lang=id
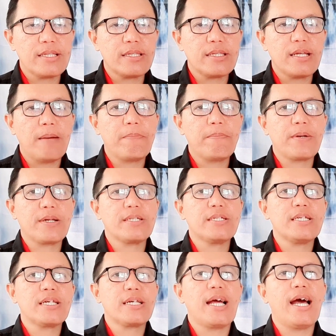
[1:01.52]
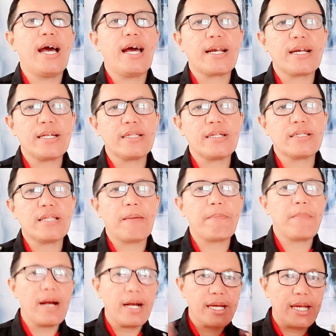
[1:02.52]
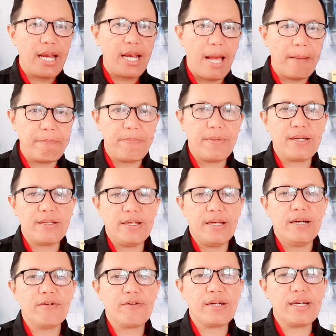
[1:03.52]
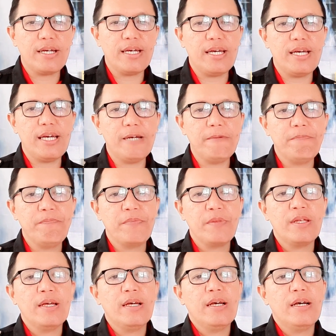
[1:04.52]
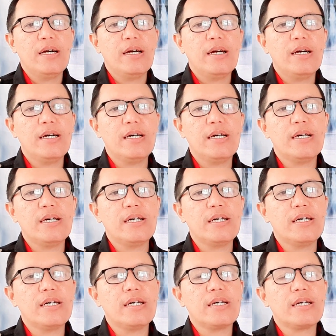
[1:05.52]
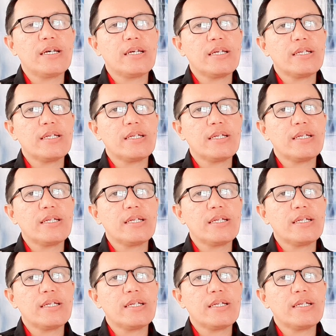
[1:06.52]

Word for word: tetap bersinar, tetap mengkilap. Ya, oke. Okay. Uh, eh,